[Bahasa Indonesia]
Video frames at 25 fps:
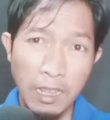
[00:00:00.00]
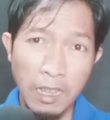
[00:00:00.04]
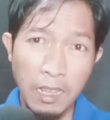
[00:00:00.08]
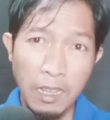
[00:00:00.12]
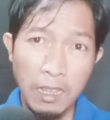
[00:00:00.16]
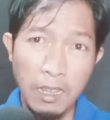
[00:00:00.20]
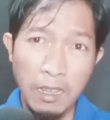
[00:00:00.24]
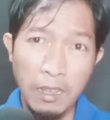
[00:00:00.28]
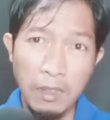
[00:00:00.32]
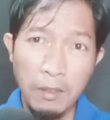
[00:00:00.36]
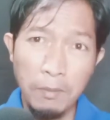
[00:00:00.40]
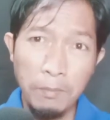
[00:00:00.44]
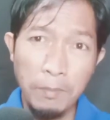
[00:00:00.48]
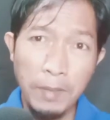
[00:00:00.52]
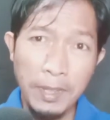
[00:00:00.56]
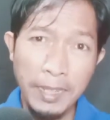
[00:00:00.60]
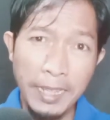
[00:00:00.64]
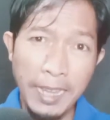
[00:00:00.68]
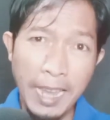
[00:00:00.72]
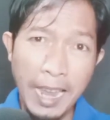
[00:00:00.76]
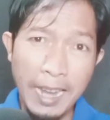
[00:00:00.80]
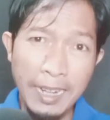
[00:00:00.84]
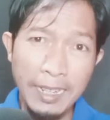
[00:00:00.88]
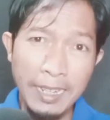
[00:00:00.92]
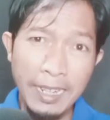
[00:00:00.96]
Bagi
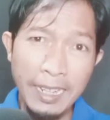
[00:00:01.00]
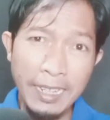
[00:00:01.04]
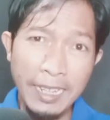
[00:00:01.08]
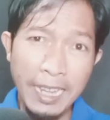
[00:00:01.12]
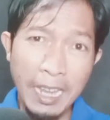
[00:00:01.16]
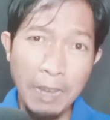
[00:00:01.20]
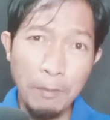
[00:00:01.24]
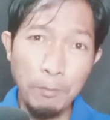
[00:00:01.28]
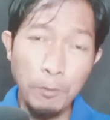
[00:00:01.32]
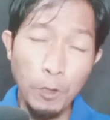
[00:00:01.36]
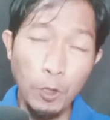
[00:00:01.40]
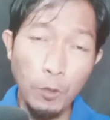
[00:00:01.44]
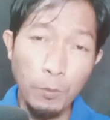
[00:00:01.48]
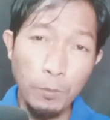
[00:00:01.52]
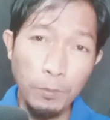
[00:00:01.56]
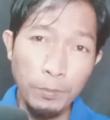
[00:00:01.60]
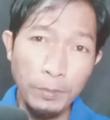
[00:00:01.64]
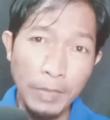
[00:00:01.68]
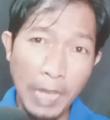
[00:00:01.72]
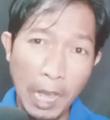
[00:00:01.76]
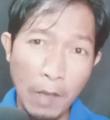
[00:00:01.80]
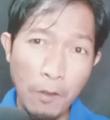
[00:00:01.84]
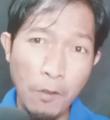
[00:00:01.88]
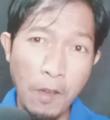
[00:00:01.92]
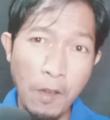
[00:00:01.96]
Anda yang belum tahu
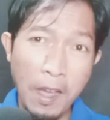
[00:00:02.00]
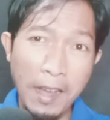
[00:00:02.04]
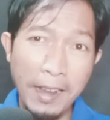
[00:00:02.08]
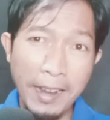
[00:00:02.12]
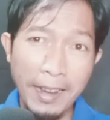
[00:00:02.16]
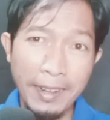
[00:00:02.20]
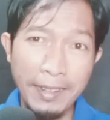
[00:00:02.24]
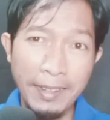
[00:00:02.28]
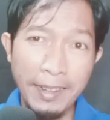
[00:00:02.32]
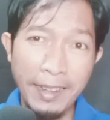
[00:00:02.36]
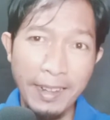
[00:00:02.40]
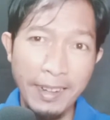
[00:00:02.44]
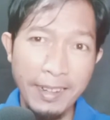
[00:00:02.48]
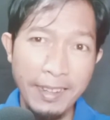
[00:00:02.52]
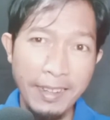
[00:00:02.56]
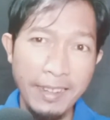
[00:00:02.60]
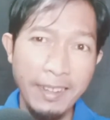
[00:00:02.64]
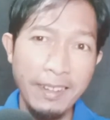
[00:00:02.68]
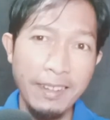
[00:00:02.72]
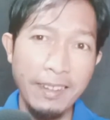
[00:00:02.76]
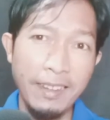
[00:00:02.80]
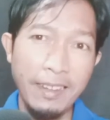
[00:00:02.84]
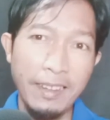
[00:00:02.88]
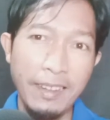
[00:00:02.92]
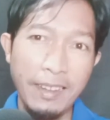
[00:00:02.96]
akan hal
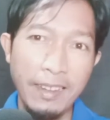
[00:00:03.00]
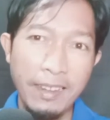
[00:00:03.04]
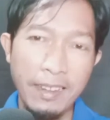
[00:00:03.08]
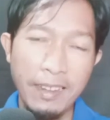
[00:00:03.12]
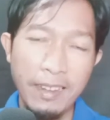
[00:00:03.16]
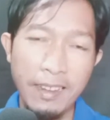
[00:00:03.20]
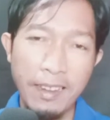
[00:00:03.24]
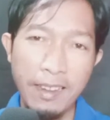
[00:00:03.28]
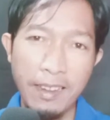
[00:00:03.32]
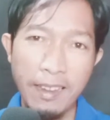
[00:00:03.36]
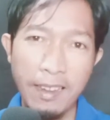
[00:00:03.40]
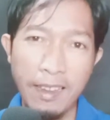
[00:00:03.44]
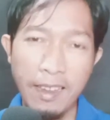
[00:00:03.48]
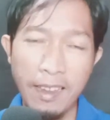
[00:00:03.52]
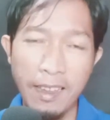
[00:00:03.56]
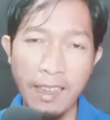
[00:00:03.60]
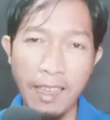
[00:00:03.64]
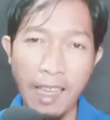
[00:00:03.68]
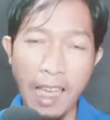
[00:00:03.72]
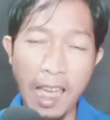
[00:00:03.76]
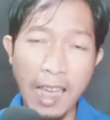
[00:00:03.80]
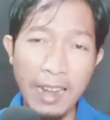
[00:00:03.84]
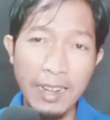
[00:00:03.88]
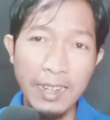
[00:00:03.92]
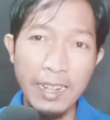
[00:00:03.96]
ini,
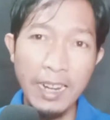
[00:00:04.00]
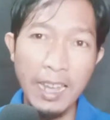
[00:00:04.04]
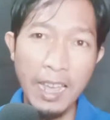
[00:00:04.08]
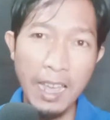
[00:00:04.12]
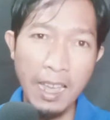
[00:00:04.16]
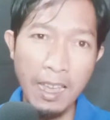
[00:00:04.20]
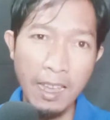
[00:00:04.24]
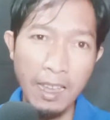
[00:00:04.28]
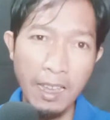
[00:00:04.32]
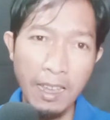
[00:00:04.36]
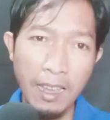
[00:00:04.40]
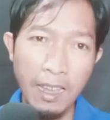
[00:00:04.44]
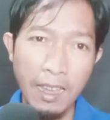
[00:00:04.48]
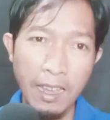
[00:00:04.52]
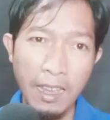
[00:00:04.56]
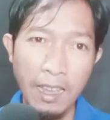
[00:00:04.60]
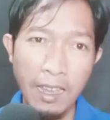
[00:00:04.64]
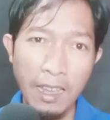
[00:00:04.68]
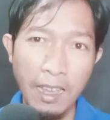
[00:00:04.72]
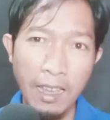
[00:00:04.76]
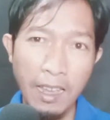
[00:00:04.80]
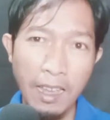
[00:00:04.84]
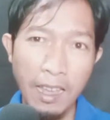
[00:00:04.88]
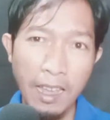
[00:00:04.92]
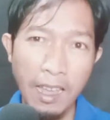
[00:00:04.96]
Anda
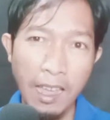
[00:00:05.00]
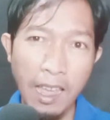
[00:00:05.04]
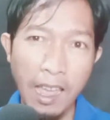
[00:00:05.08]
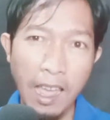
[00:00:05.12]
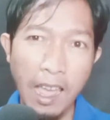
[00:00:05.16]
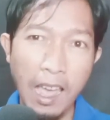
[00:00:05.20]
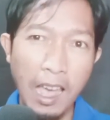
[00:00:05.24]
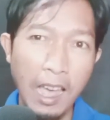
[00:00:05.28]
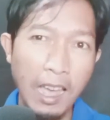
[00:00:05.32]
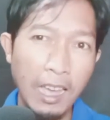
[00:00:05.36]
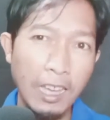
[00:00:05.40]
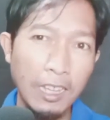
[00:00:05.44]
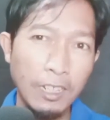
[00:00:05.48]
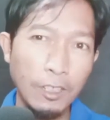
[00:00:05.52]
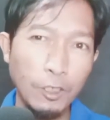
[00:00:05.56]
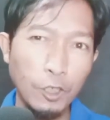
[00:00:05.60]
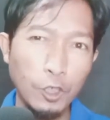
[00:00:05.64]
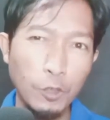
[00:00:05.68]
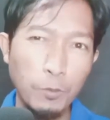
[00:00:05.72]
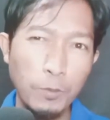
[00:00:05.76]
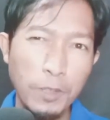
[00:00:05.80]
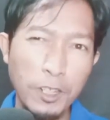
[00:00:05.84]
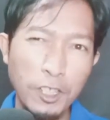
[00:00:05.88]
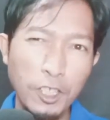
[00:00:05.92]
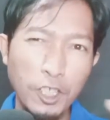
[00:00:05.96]
harus
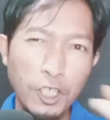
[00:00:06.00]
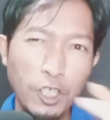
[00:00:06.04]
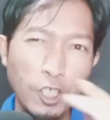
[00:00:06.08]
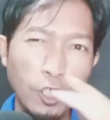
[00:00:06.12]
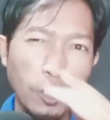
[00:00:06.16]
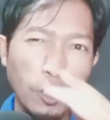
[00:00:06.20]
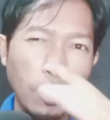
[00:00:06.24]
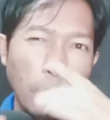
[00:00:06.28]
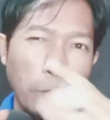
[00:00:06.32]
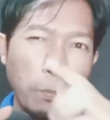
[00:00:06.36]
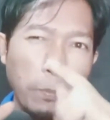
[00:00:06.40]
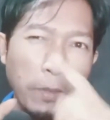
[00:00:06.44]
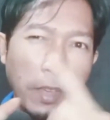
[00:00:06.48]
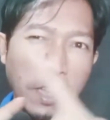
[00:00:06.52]
menstop ya.